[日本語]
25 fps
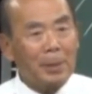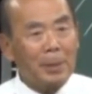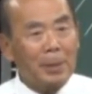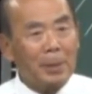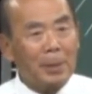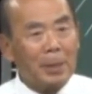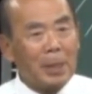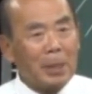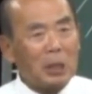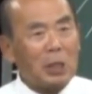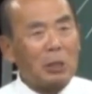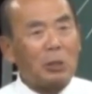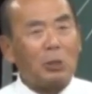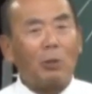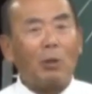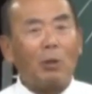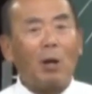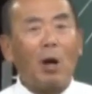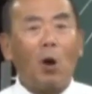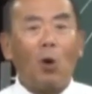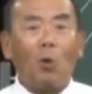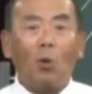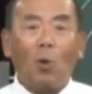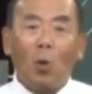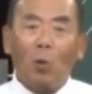しかしそれ
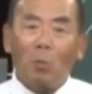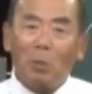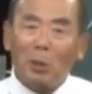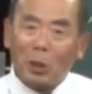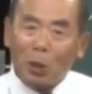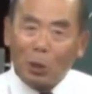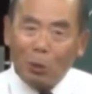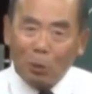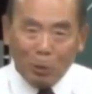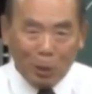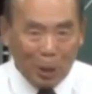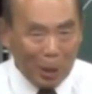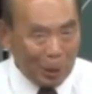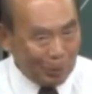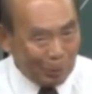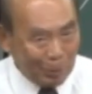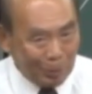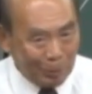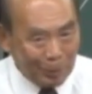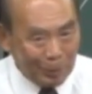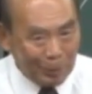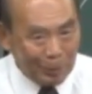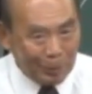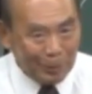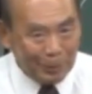は表のユダ族
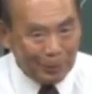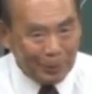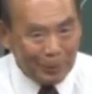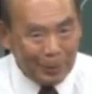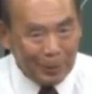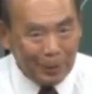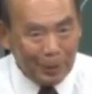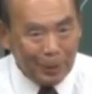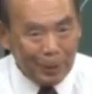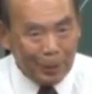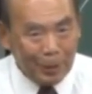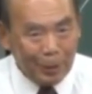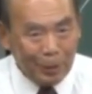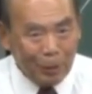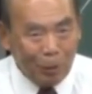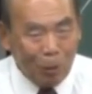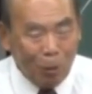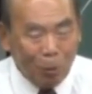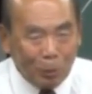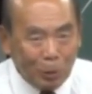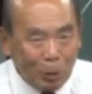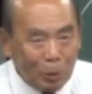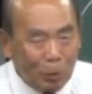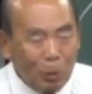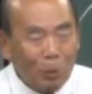です
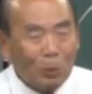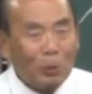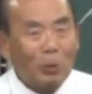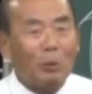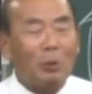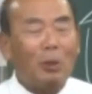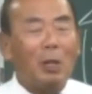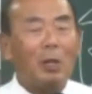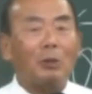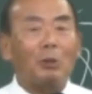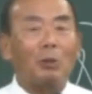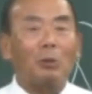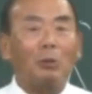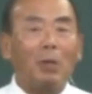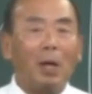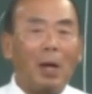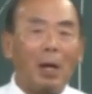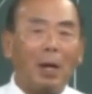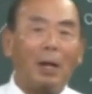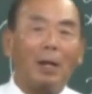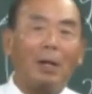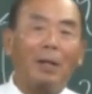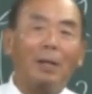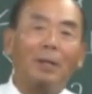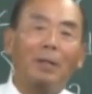本当のユダ族
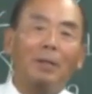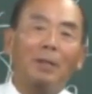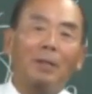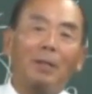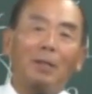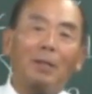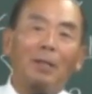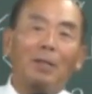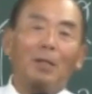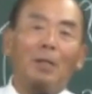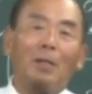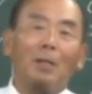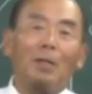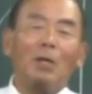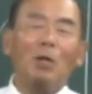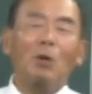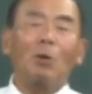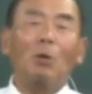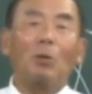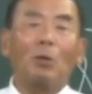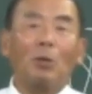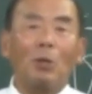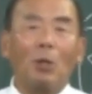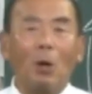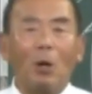で日
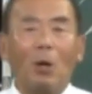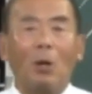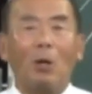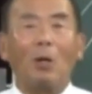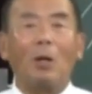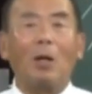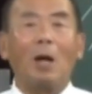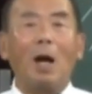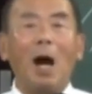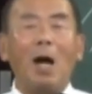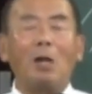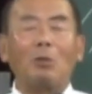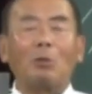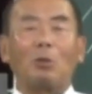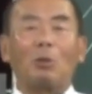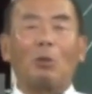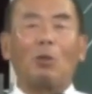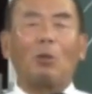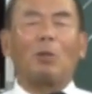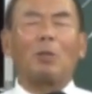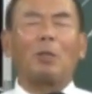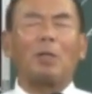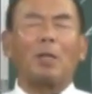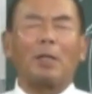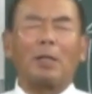本のあるとこ
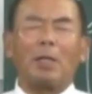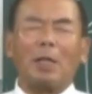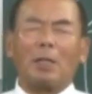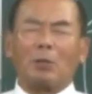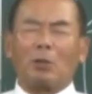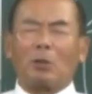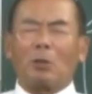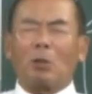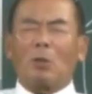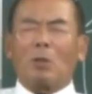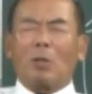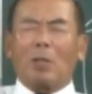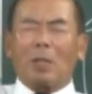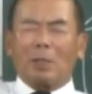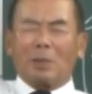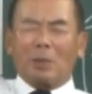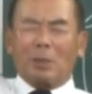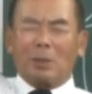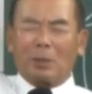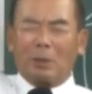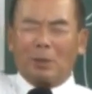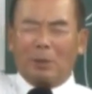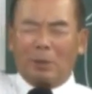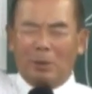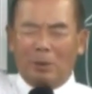ろで血統が
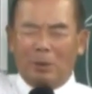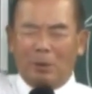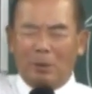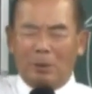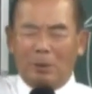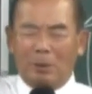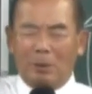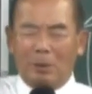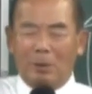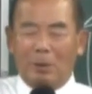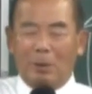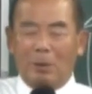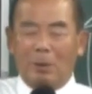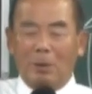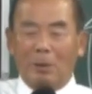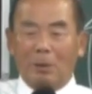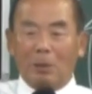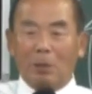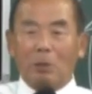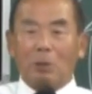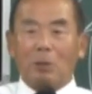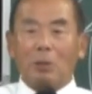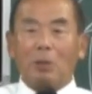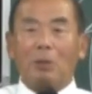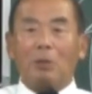ずっ
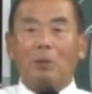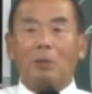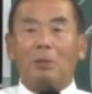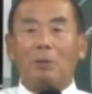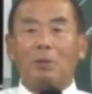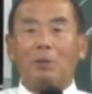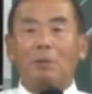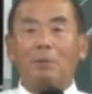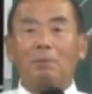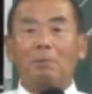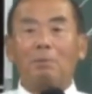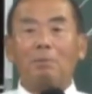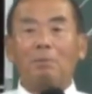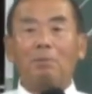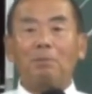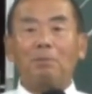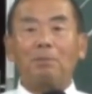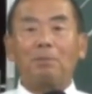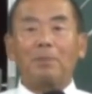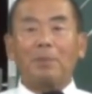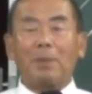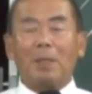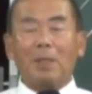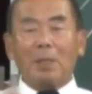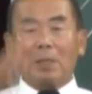とついてです
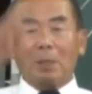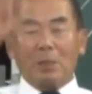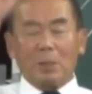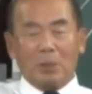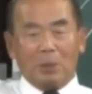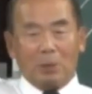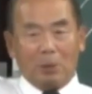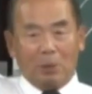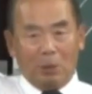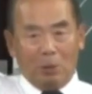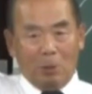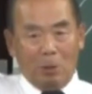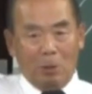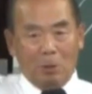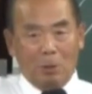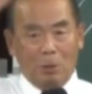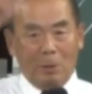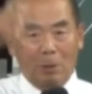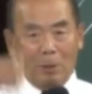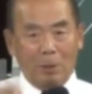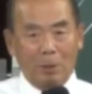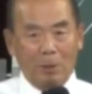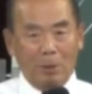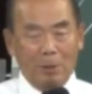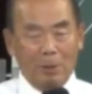ずっと
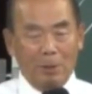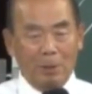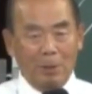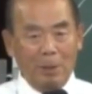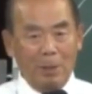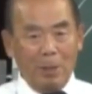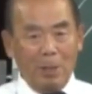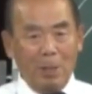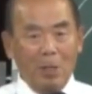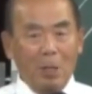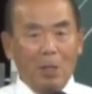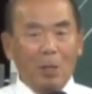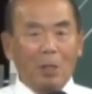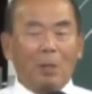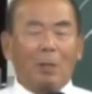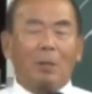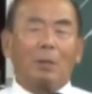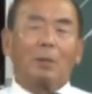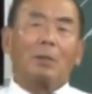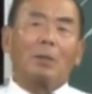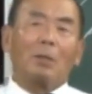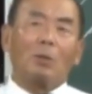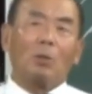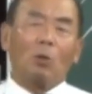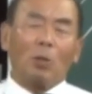
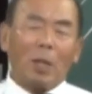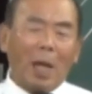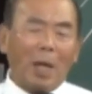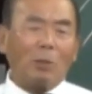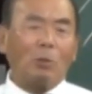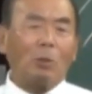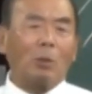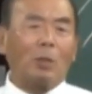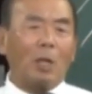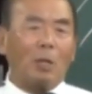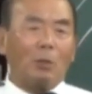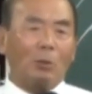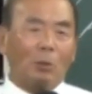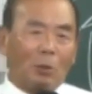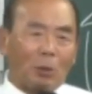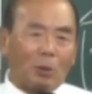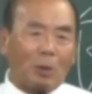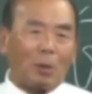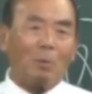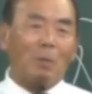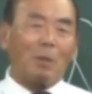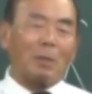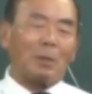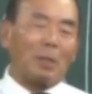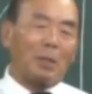後醍醐天皇って
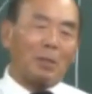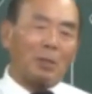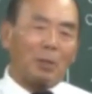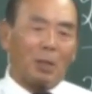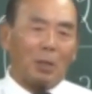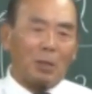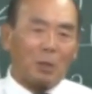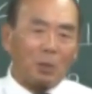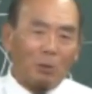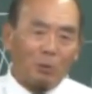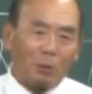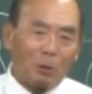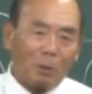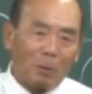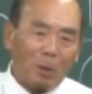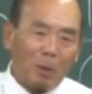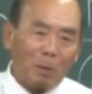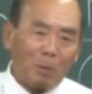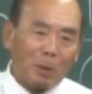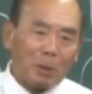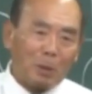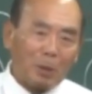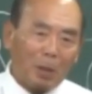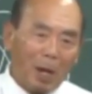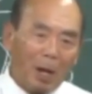皆さん知ってらっしゃると思い
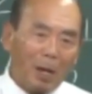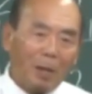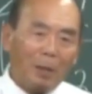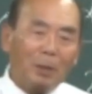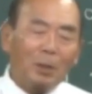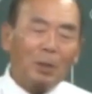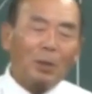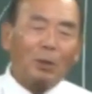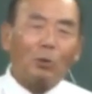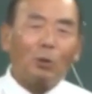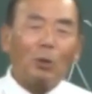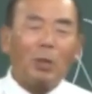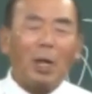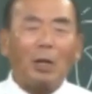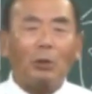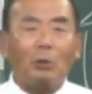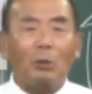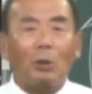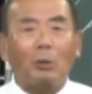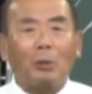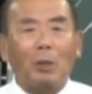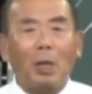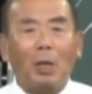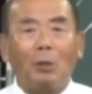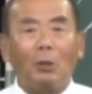ますが後醍
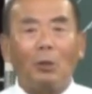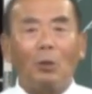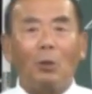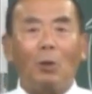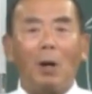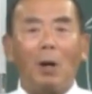醐天皇